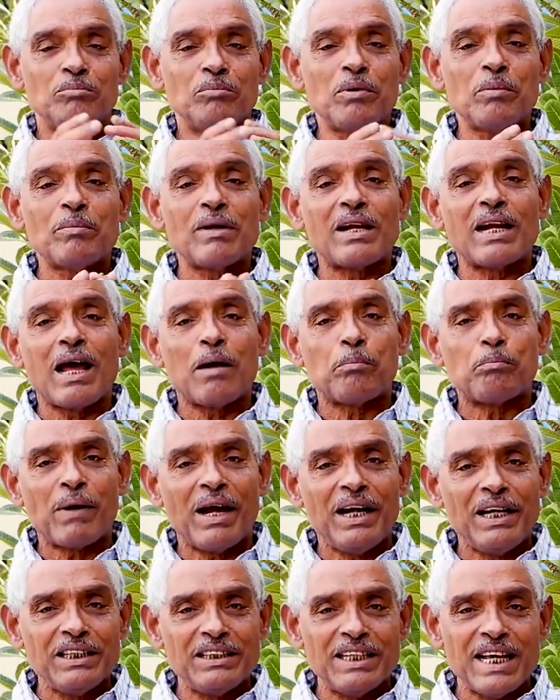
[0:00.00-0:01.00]
మిమ్మల్ని
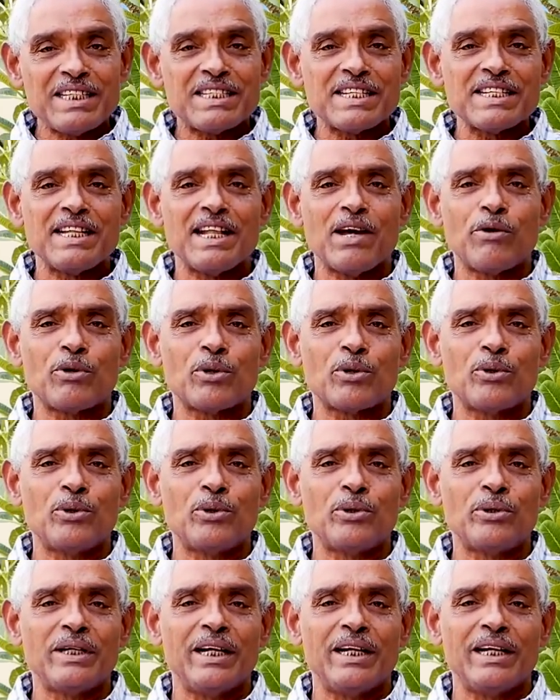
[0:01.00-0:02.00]
అపాయింట్ చేసింది ఎవరు
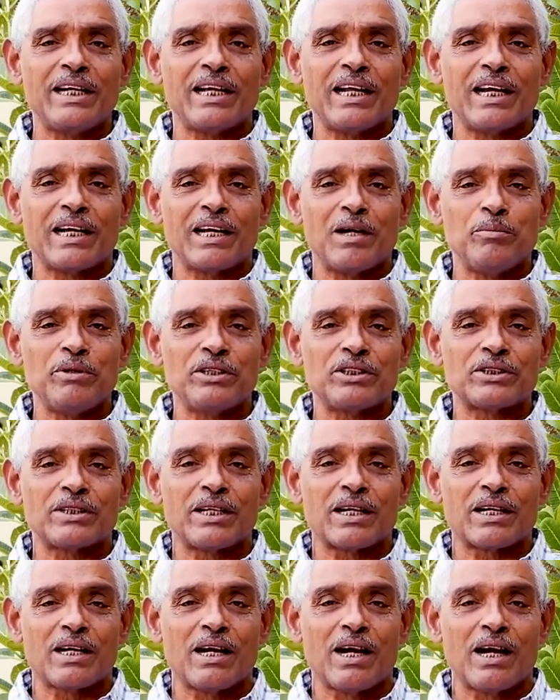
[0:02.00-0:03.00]
ఎన్నికల
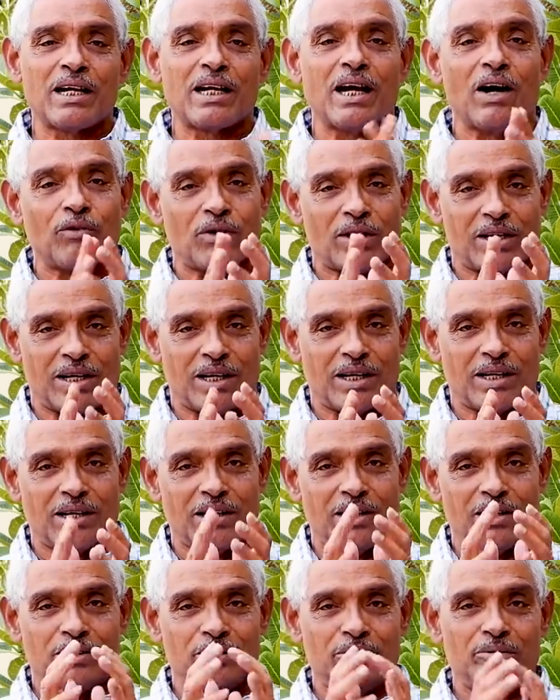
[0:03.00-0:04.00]
కమిషనర్గా గవర్నర్
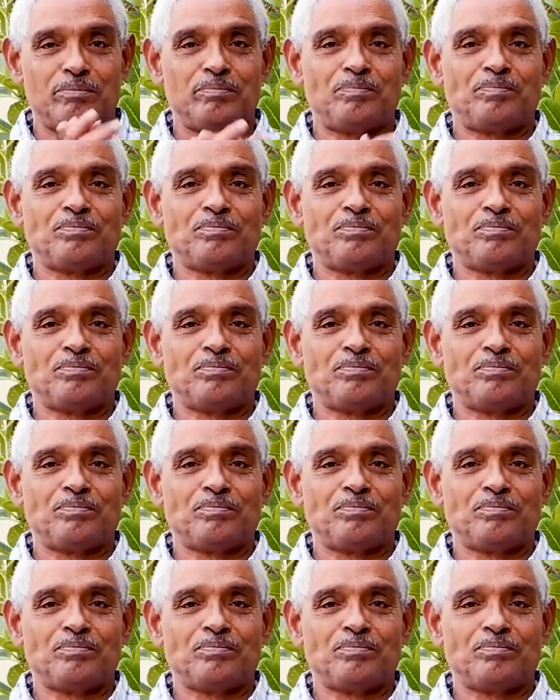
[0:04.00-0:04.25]
గారు